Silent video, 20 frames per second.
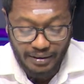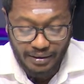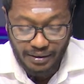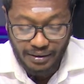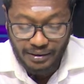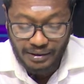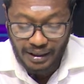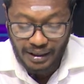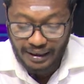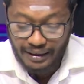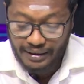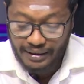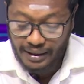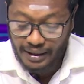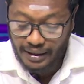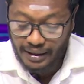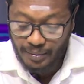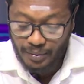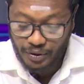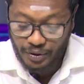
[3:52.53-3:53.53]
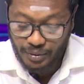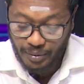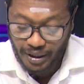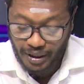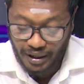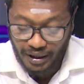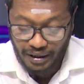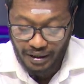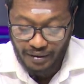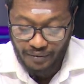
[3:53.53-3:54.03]
எதிர்த்து அணிதிரண்ட
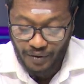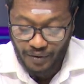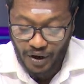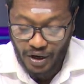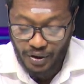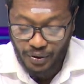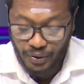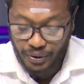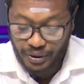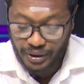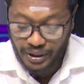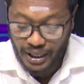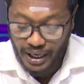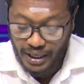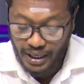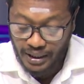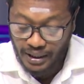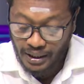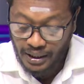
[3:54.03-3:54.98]
பொதுமக்கள் வாக்குறுதியை